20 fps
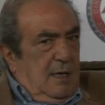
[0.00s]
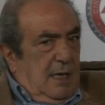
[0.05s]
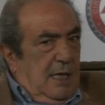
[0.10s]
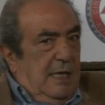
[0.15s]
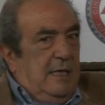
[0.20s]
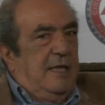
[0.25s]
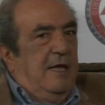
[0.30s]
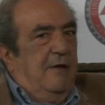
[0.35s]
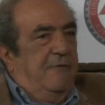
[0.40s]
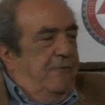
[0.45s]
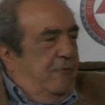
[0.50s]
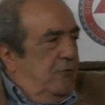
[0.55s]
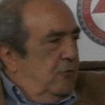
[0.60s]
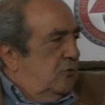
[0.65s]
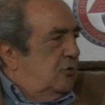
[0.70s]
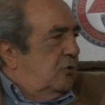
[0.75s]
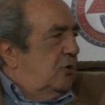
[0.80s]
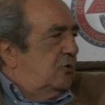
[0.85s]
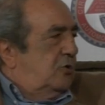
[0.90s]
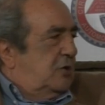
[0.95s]
il
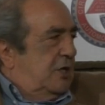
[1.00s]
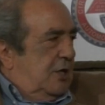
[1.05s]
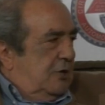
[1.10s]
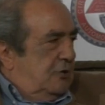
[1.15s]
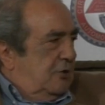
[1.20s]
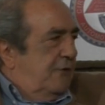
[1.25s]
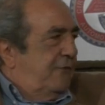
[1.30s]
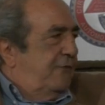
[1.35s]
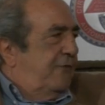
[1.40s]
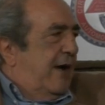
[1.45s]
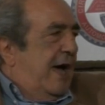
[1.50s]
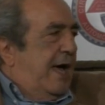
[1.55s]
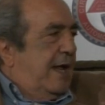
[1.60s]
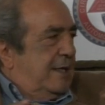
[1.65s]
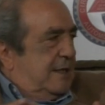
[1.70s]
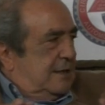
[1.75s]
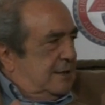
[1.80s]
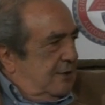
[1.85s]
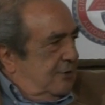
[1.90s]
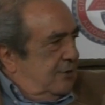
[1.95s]
defunto Sergio
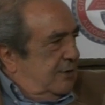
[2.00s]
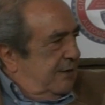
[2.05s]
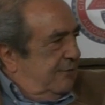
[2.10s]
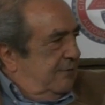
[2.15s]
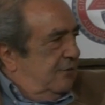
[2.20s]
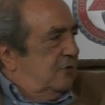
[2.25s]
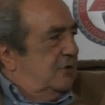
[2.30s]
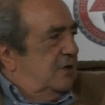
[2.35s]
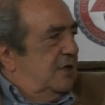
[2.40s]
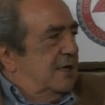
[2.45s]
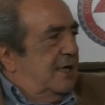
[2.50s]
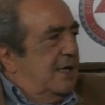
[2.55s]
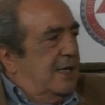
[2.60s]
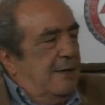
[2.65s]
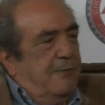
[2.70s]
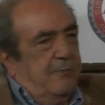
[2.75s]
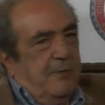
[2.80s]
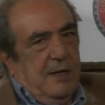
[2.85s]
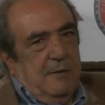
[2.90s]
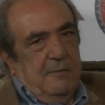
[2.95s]
Faris, lo devo dire
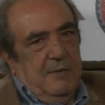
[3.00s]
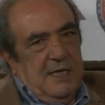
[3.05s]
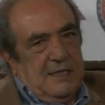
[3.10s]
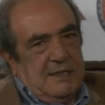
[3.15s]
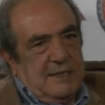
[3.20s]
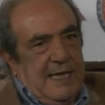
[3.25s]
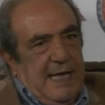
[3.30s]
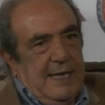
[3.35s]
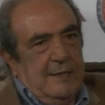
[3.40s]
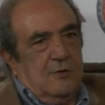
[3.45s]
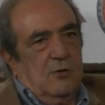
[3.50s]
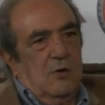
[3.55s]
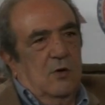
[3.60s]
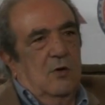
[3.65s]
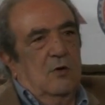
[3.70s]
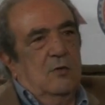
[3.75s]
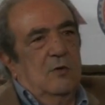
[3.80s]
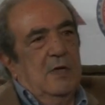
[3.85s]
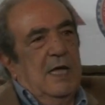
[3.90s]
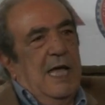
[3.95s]
che per me è
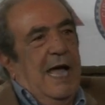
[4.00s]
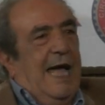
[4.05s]
stato,